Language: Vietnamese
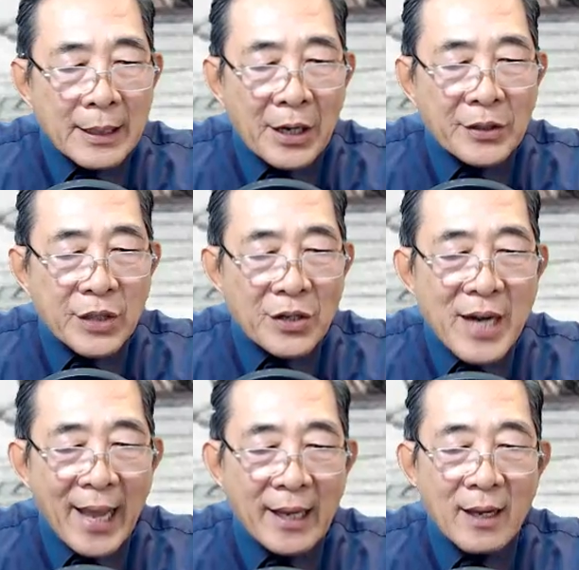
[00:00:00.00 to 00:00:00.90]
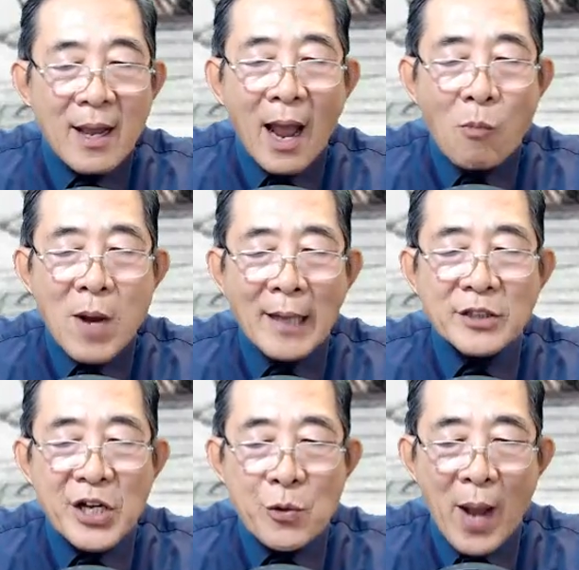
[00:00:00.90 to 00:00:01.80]
Nữ tử này hỏng
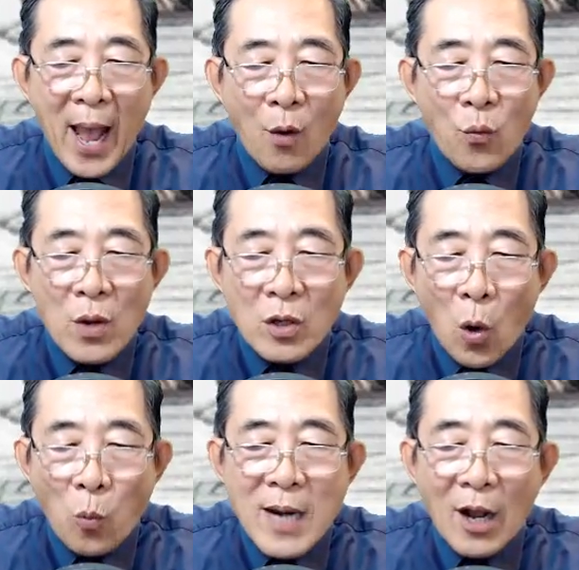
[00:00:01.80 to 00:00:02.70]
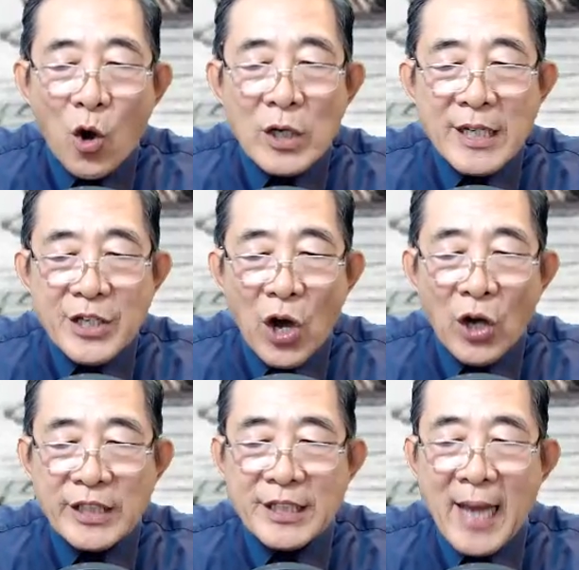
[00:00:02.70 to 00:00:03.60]
hết kiêu ngạo cũng là có lý
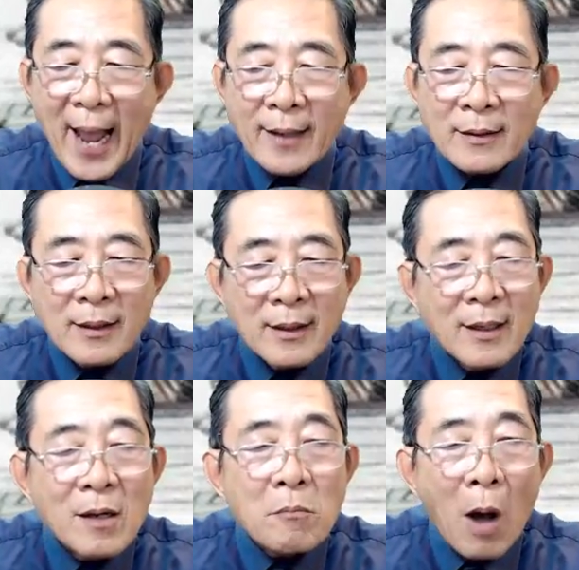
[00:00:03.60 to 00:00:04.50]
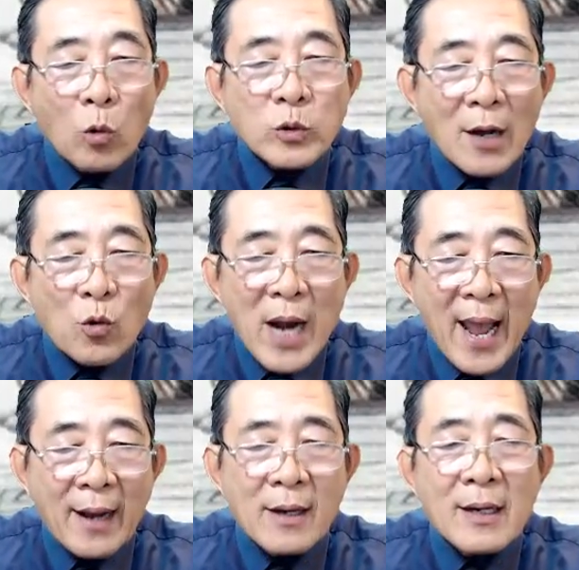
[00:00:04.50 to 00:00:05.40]
do chính đáng. Mẫu thân của
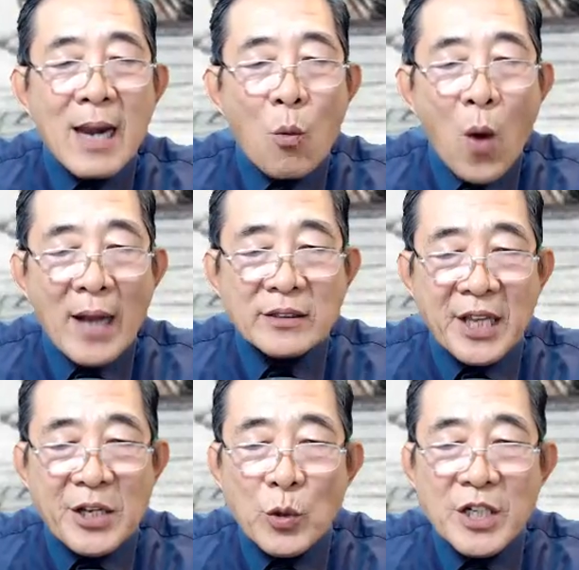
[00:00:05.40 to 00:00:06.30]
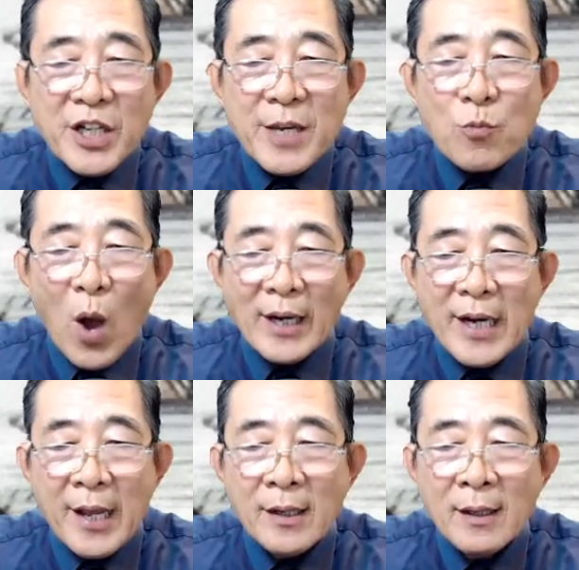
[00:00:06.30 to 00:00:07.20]
nàng là hoàng tỷ của đương kim hoàng
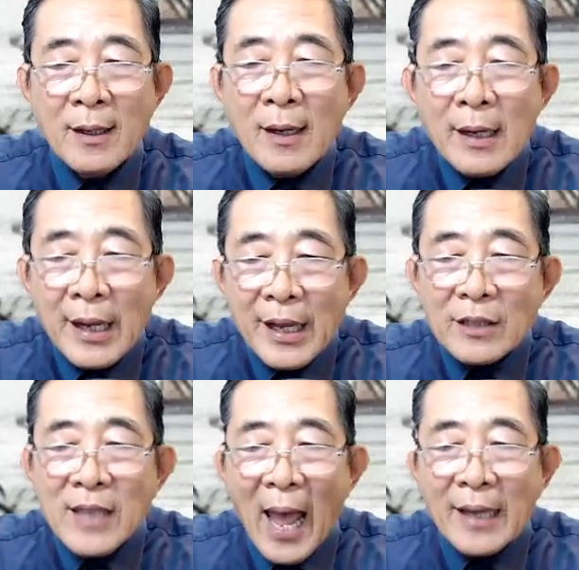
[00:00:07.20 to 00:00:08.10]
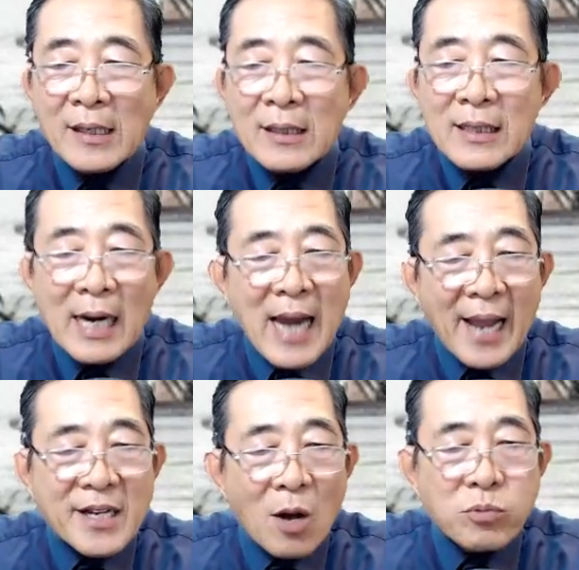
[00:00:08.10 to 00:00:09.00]
đế, hiện tại là
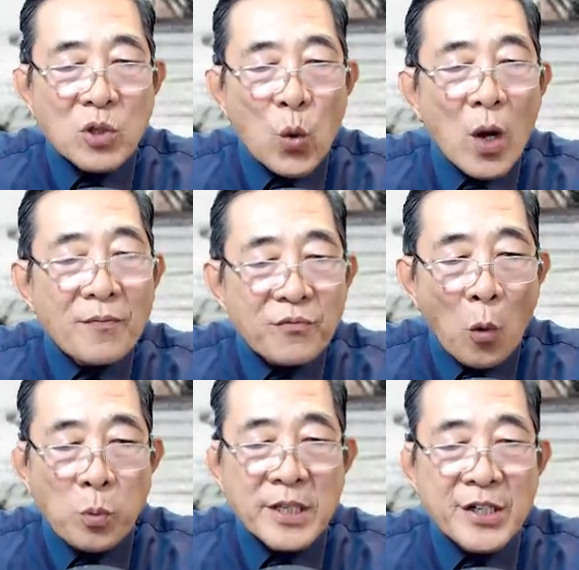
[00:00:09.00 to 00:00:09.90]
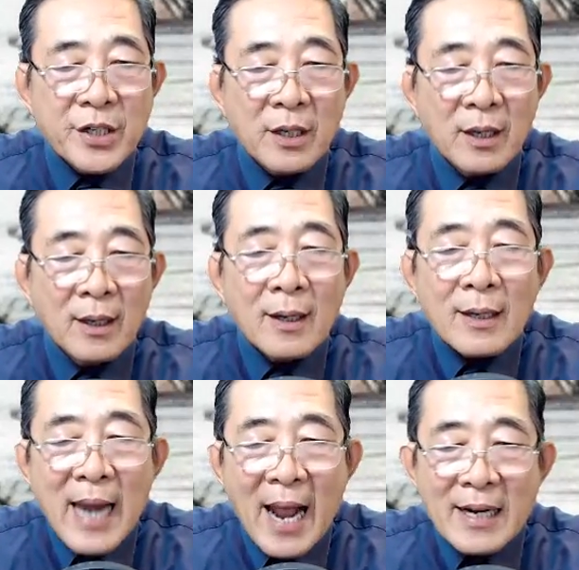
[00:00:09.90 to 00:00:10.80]
đại công chúa Phụng Dương,
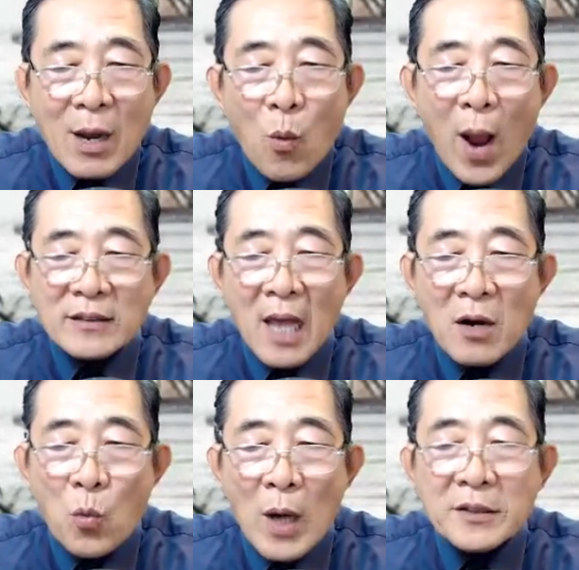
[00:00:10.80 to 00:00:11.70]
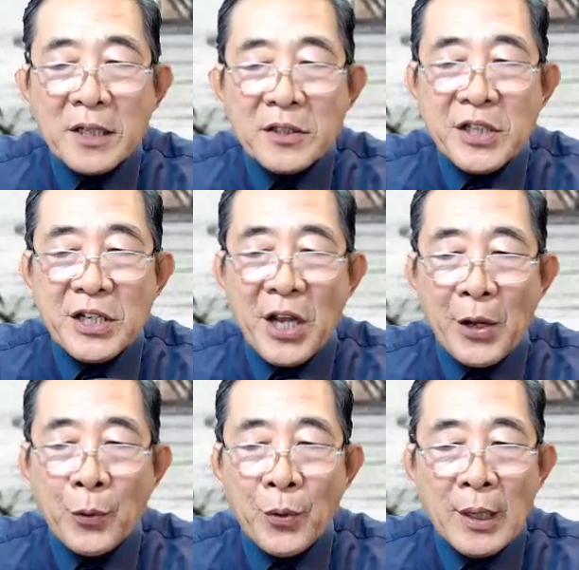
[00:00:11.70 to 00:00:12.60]
nàng là hoàng thân quốc thích chính
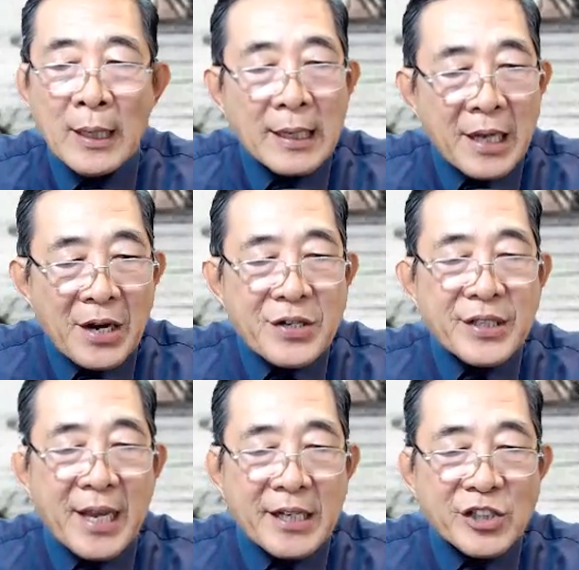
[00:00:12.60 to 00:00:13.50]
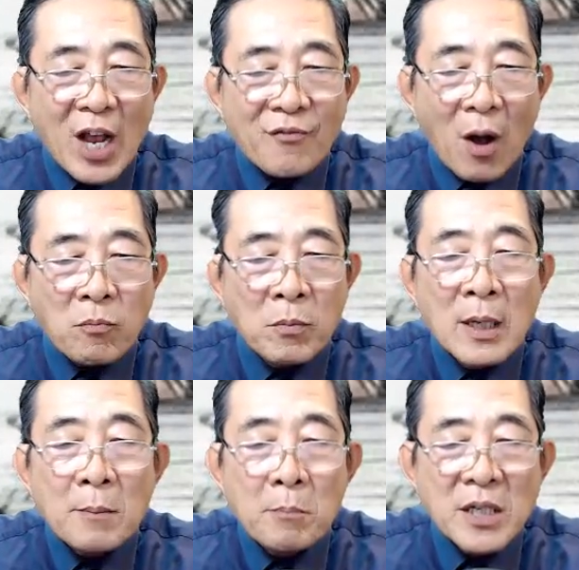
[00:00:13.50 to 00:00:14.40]
hiệu, ngự chỉ sắc phong,
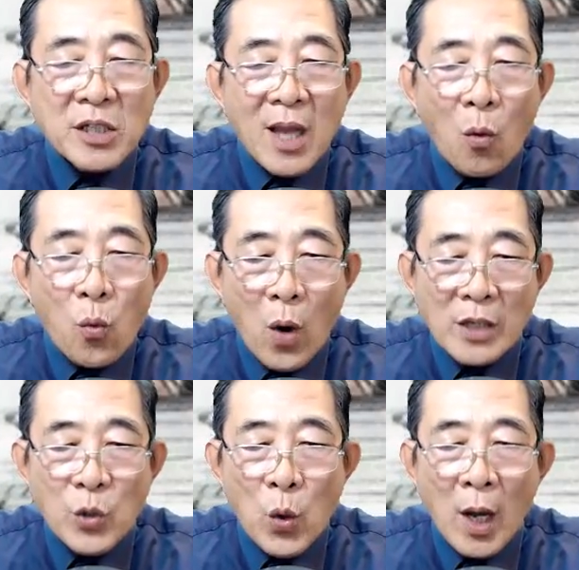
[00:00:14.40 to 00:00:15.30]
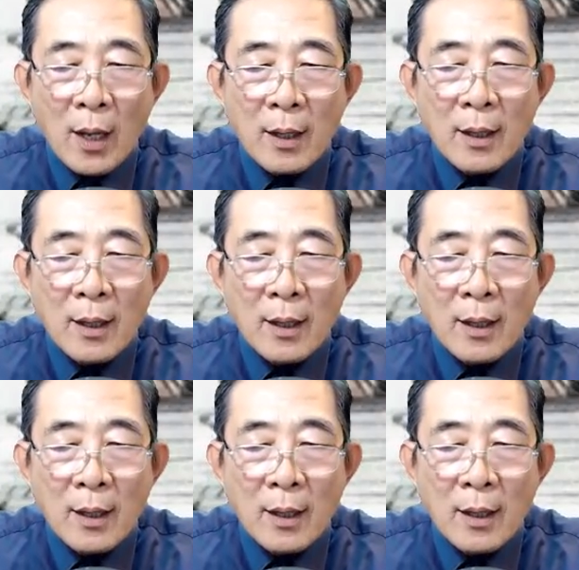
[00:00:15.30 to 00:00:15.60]
minh châu quận chúa.